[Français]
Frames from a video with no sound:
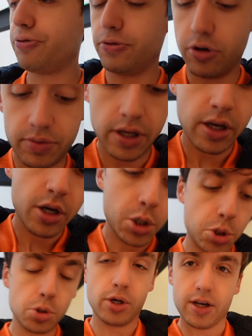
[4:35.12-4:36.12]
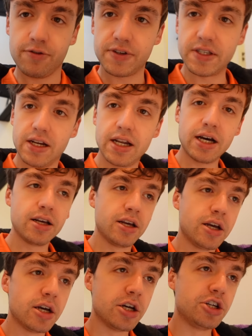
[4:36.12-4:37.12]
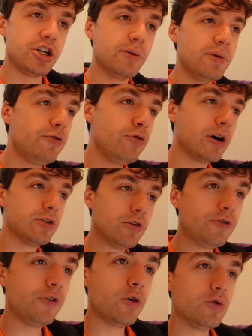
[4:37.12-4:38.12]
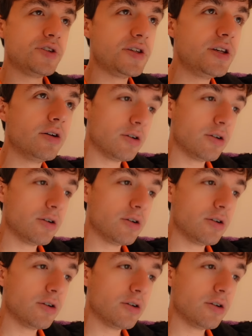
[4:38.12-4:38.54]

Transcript: Non mais je rêve celle-là. J'ai jamais vu un enfant aussi,